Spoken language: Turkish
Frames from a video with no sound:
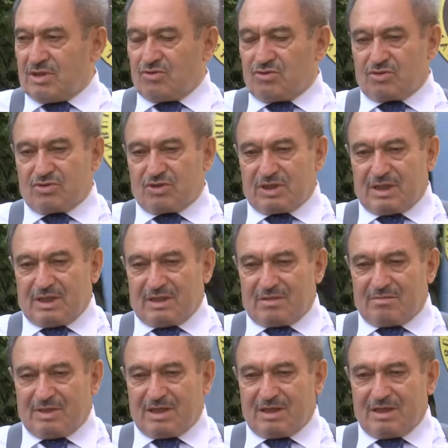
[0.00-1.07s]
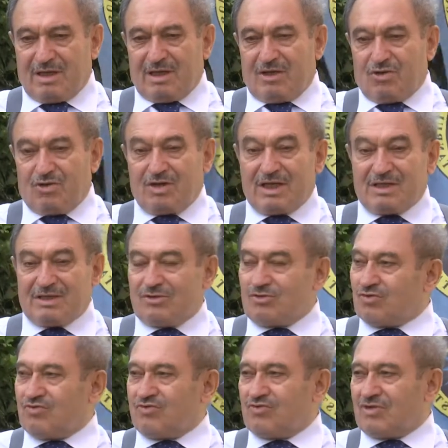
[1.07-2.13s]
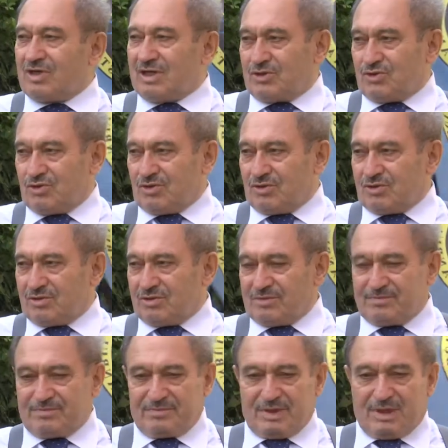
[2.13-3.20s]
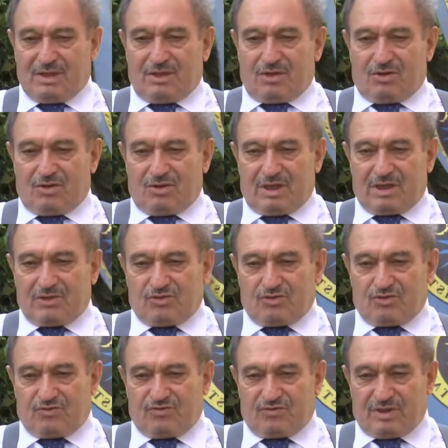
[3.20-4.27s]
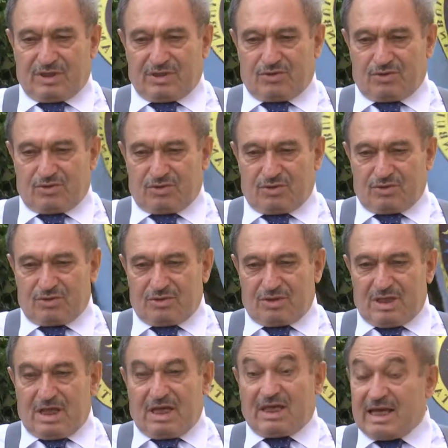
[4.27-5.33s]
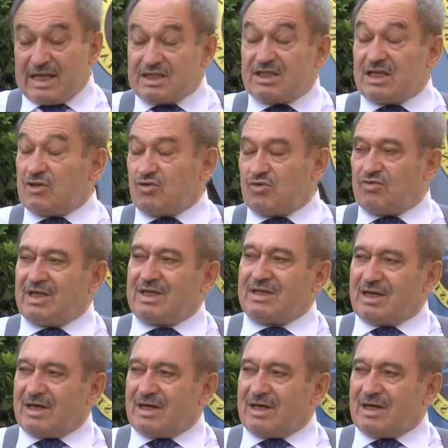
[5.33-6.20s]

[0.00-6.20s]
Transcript: yurt dışına gitmek öğrencinin ufkunu açıyor. Öğrencinin ufkunu açıyor. Kendisine güvenini